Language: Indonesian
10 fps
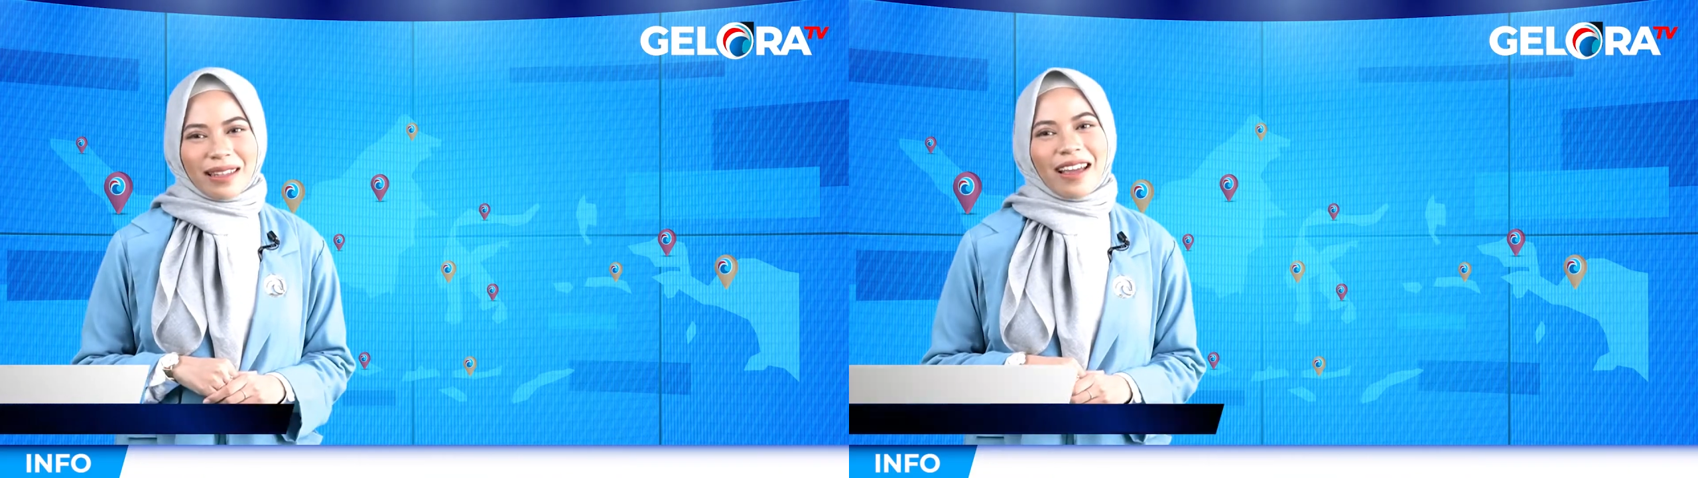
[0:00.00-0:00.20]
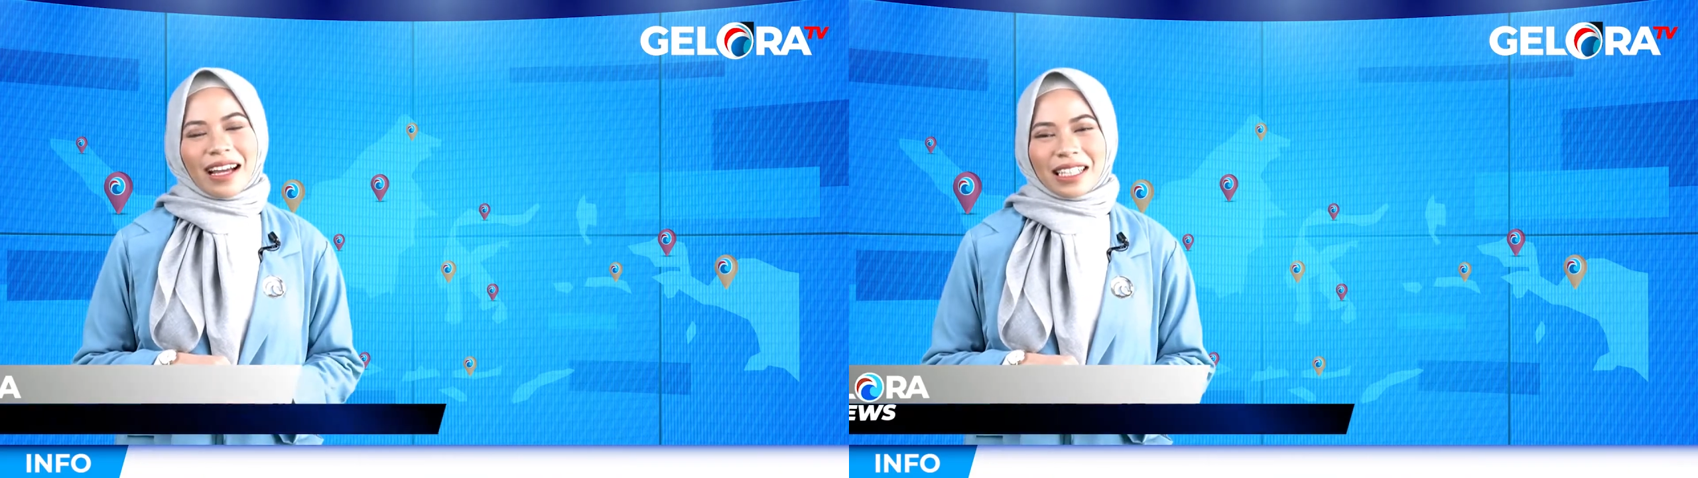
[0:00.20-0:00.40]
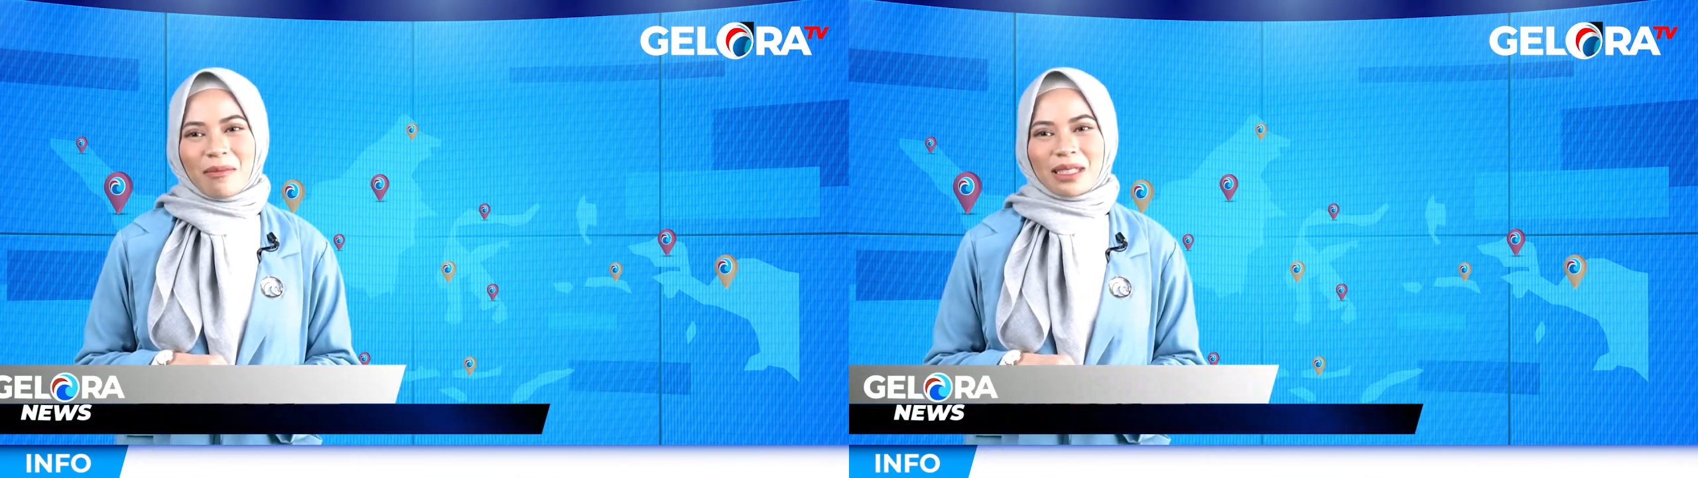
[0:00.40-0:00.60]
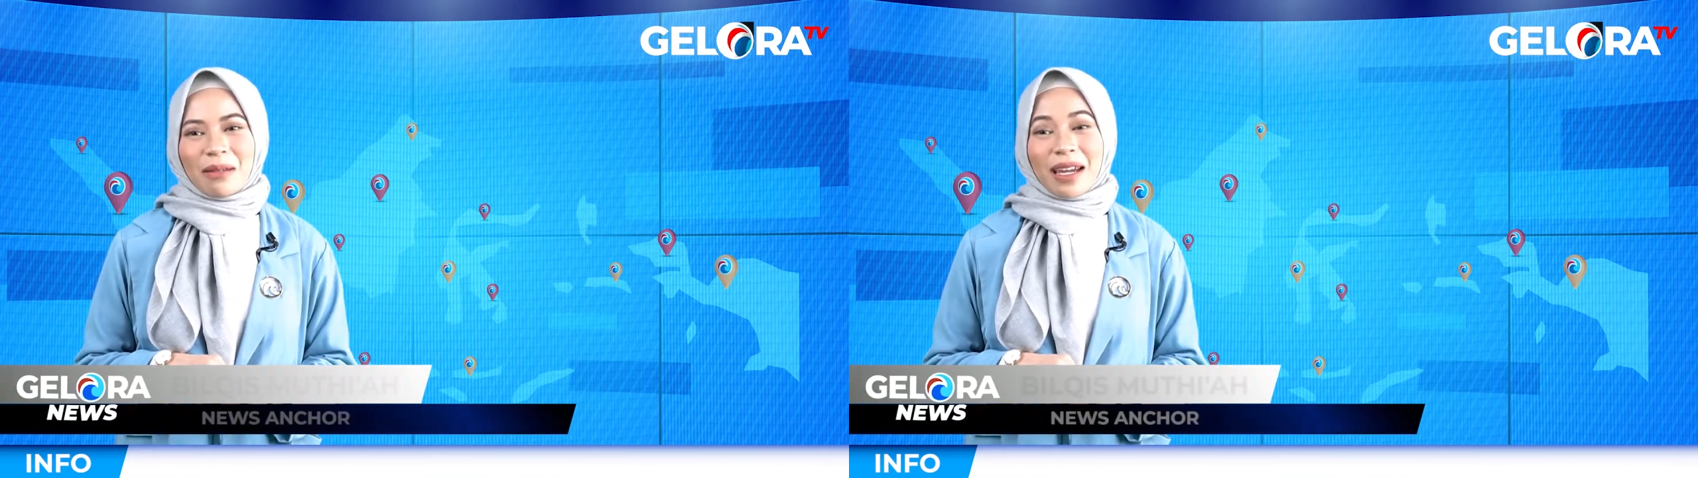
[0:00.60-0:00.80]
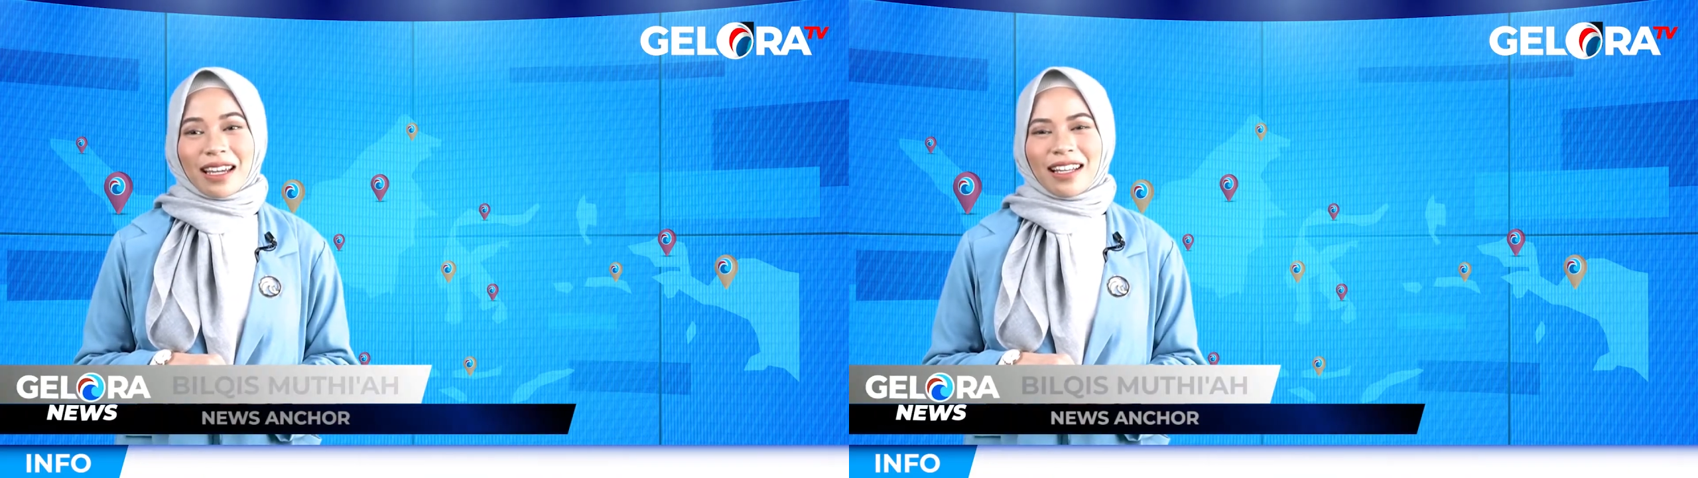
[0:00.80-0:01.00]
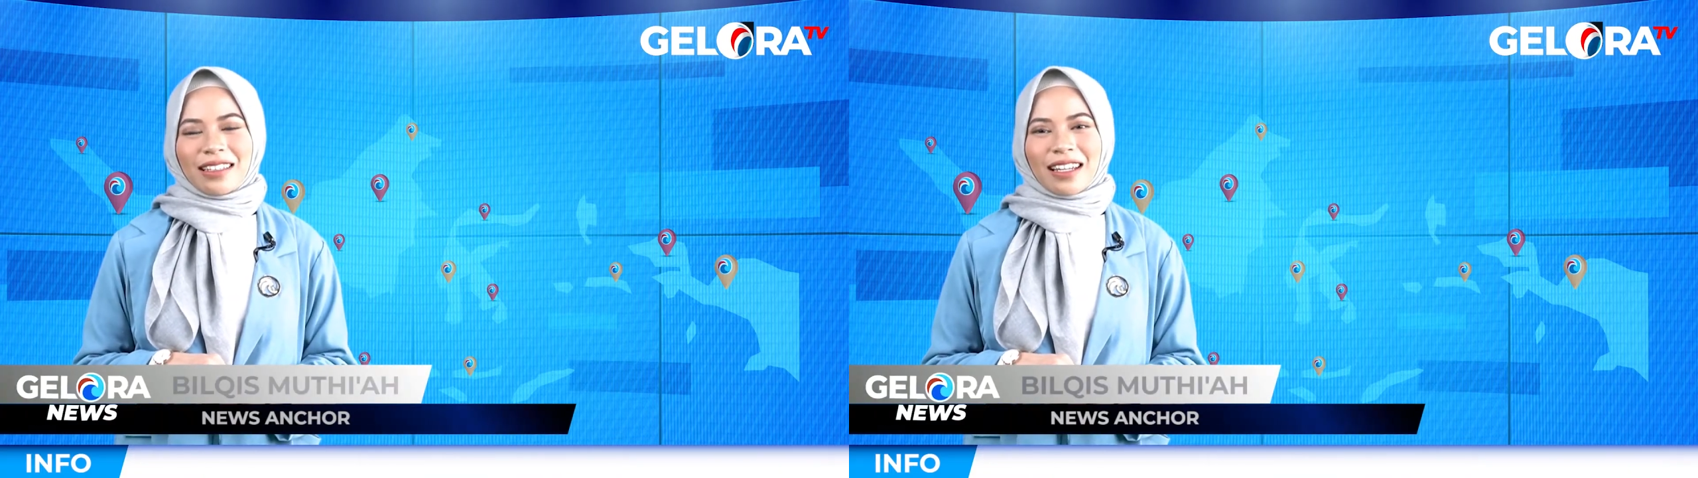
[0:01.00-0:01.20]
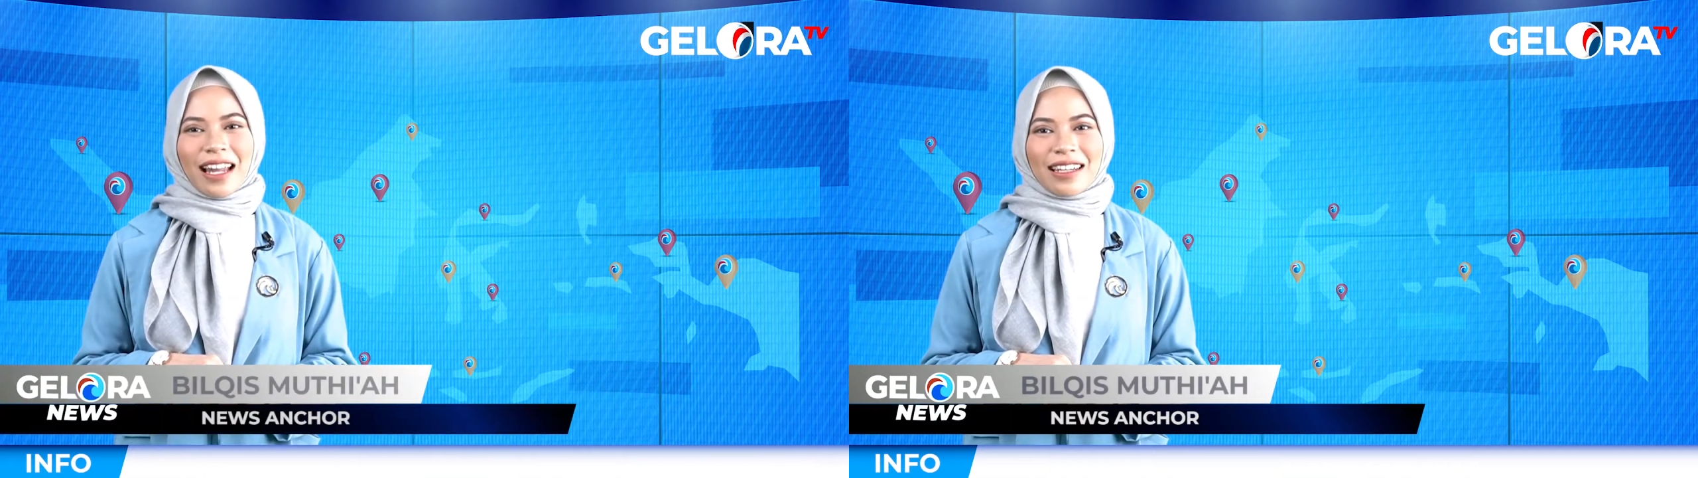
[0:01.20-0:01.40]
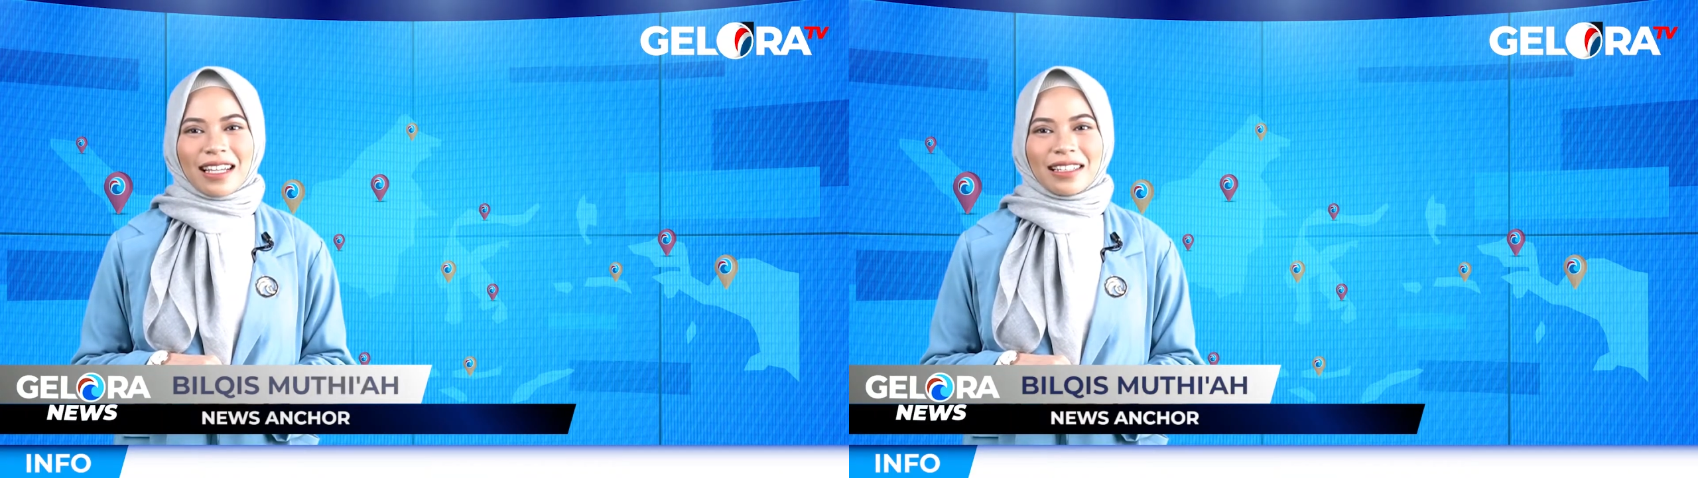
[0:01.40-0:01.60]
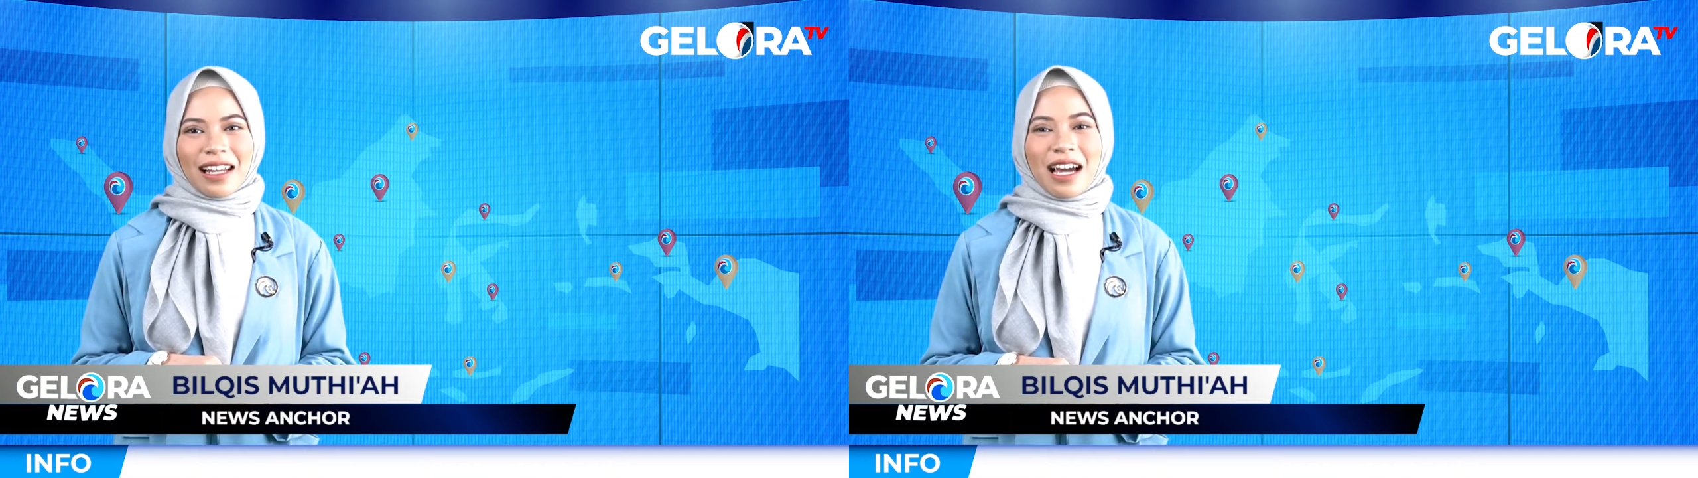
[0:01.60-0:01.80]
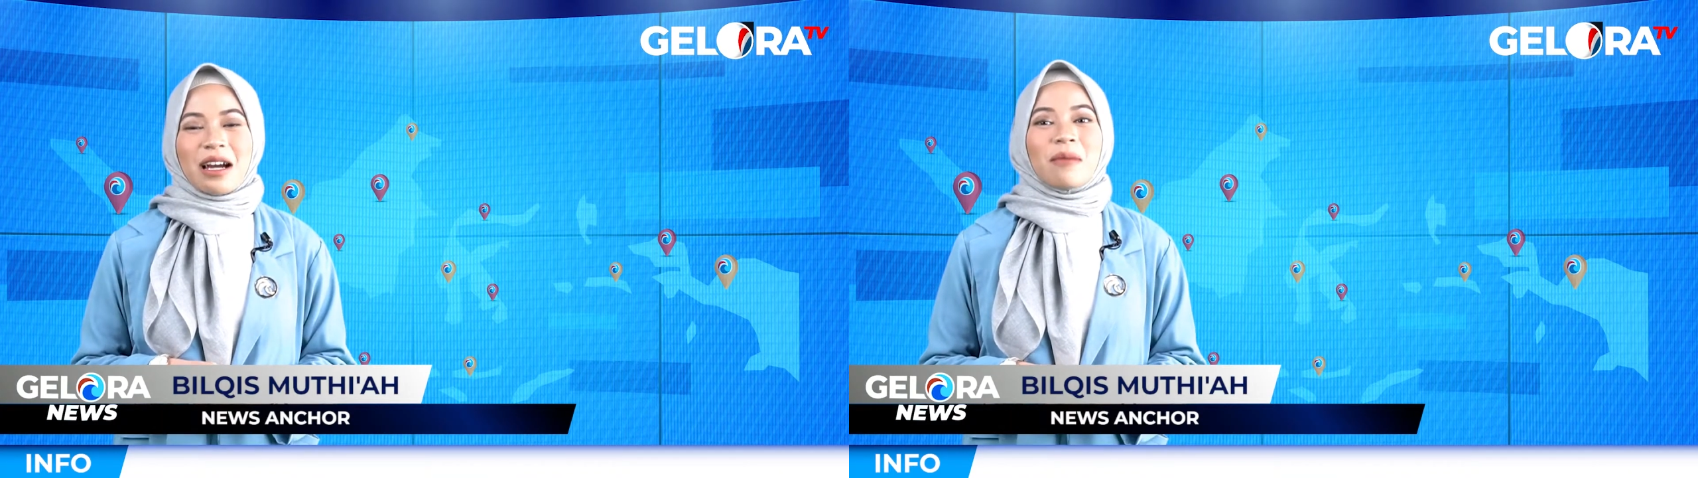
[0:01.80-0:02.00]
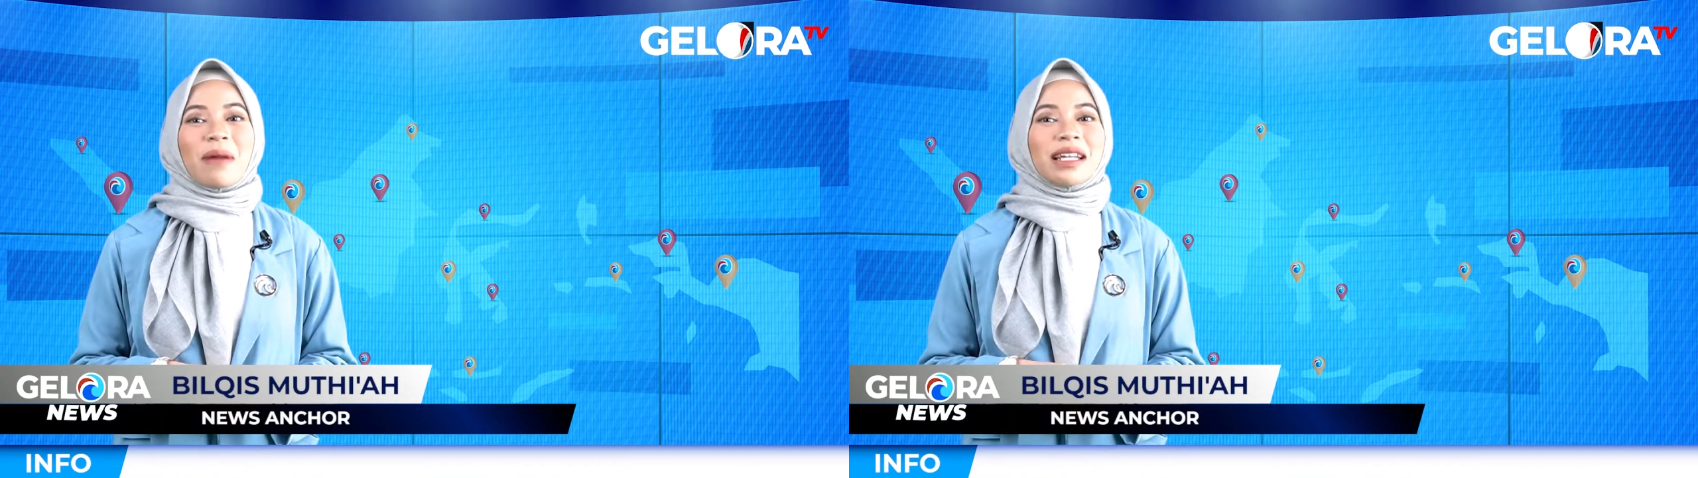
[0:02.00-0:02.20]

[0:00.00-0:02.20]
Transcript: Berita yang akan kami sampaikan antara lain adalah